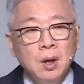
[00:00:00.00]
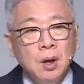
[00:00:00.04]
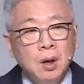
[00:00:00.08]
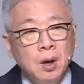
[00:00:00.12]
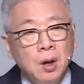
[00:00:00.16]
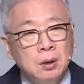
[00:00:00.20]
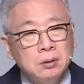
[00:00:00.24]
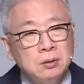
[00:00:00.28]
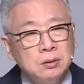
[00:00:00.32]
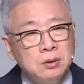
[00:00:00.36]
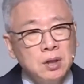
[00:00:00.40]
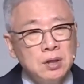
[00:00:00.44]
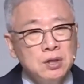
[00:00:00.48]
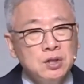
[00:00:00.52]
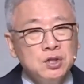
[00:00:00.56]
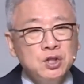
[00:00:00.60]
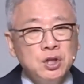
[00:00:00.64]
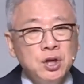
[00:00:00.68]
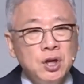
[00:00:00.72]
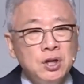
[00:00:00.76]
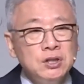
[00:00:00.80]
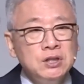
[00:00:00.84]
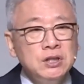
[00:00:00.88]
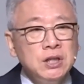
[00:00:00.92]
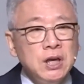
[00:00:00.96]
어떤
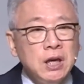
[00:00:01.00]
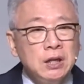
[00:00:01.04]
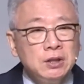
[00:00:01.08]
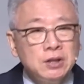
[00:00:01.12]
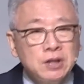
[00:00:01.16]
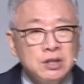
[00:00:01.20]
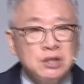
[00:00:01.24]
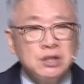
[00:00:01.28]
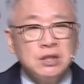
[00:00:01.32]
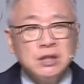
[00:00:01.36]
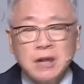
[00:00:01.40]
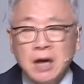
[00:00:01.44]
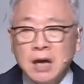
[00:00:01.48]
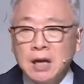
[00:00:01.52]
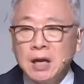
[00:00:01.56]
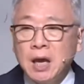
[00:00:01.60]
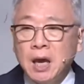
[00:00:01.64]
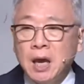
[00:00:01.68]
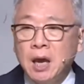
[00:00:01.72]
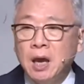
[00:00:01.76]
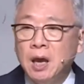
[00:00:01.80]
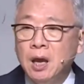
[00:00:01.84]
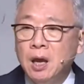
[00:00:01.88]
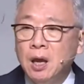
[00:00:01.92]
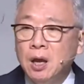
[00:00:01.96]
처지에 있든지
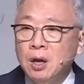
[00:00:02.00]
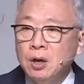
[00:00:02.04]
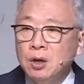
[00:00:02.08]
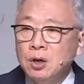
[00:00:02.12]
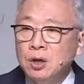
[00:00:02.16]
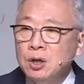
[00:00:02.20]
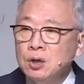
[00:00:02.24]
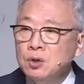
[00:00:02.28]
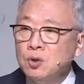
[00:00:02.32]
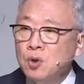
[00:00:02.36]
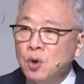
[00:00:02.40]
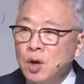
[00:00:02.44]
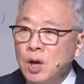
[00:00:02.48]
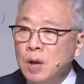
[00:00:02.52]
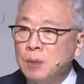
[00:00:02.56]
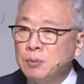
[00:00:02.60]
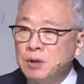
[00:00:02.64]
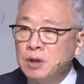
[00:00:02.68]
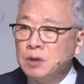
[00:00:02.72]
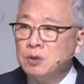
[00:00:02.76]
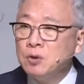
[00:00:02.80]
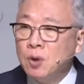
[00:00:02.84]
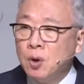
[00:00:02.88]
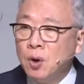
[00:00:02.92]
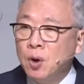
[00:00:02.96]
간에 그런
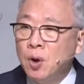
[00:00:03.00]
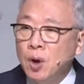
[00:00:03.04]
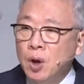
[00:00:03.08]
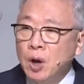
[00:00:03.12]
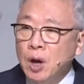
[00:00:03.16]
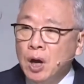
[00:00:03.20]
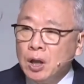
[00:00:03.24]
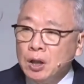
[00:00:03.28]
놀랍게도